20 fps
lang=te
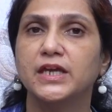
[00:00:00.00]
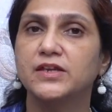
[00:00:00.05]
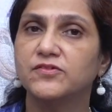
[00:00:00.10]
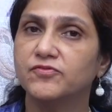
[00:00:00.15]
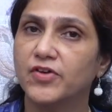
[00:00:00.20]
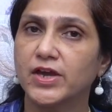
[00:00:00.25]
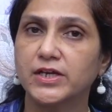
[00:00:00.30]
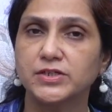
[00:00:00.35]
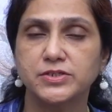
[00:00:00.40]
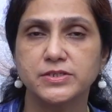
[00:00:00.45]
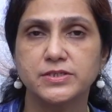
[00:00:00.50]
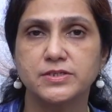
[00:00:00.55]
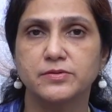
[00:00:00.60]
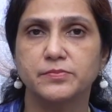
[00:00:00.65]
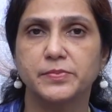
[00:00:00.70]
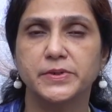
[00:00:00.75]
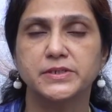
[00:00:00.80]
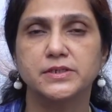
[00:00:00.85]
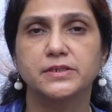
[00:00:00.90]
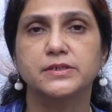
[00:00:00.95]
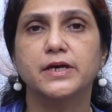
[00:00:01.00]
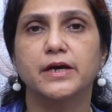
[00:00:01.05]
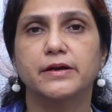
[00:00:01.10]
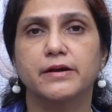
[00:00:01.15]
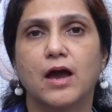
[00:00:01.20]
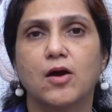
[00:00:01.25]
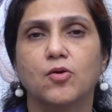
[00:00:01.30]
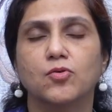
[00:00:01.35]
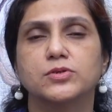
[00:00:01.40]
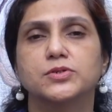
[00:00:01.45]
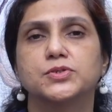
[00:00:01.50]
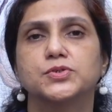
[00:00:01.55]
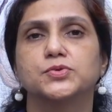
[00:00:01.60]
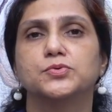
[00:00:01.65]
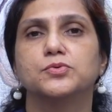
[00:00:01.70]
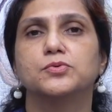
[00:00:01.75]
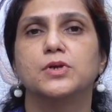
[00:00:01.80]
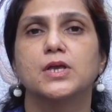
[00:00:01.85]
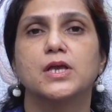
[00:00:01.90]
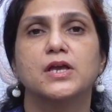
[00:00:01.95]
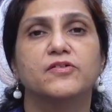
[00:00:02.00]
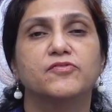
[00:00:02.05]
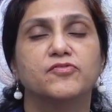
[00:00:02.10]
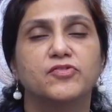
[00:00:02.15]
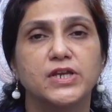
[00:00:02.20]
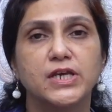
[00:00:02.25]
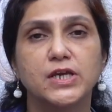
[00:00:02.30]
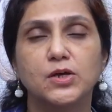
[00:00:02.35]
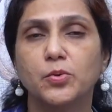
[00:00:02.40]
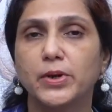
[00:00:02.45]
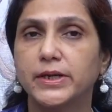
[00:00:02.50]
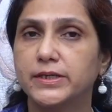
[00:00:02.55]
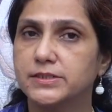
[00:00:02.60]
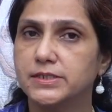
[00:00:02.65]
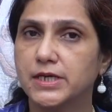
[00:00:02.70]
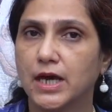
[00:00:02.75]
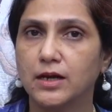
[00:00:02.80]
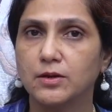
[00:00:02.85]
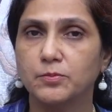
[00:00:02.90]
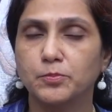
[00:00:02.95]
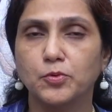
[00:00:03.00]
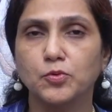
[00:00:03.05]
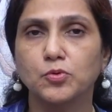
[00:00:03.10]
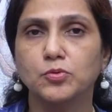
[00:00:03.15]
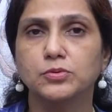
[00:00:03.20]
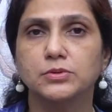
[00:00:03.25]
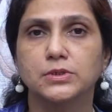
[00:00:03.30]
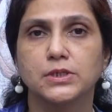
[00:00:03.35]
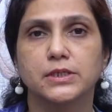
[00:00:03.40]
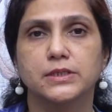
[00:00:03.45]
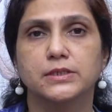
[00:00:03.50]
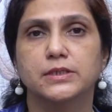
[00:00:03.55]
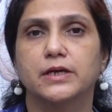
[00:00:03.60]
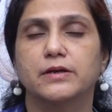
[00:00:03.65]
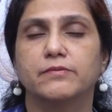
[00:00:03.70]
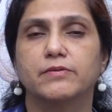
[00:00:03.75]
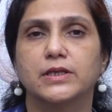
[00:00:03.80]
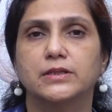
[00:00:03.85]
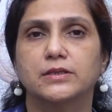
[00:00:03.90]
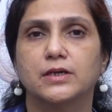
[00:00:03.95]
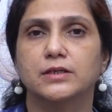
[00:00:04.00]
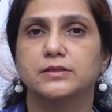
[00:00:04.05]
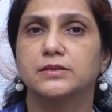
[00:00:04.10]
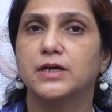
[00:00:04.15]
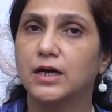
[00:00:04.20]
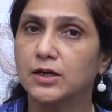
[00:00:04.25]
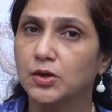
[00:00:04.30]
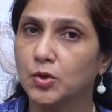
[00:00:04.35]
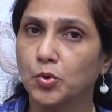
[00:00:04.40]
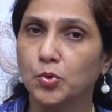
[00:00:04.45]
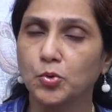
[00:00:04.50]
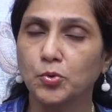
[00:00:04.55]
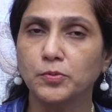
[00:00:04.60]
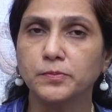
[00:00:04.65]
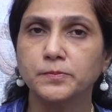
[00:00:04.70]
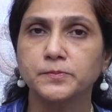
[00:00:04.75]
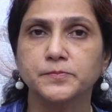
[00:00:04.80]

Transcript: ఇన్ఫెక్షన్స్ రిపీటెడ్గా రావచ్చు ఫ్రీక్వెంట్ జలుపు తర్వాత దగ్గు